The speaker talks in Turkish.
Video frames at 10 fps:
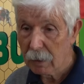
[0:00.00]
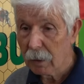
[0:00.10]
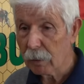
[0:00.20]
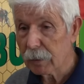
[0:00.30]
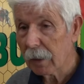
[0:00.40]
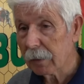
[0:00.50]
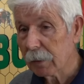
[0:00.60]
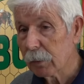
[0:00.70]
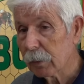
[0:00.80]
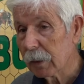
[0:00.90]
Özellikle
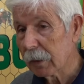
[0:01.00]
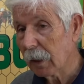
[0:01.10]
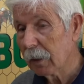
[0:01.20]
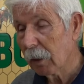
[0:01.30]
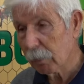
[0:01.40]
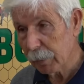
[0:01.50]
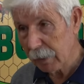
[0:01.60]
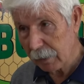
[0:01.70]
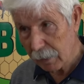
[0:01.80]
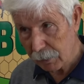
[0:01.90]
Türkiye'den Avrupa'ya
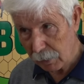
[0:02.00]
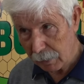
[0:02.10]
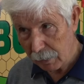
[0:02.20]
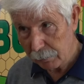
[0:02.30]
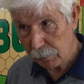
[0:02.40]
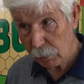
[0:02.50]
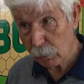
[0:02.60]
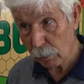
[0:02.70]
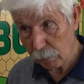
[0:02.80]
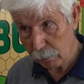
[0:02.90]
ihraç edilen
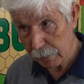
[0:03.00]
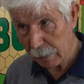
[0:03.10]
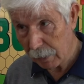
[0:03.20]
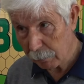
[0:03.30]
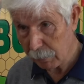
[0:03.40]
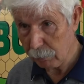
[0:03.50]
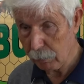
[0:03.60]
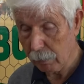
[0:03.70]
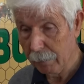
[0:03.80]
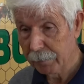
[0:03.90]
çok değerli bir ürün.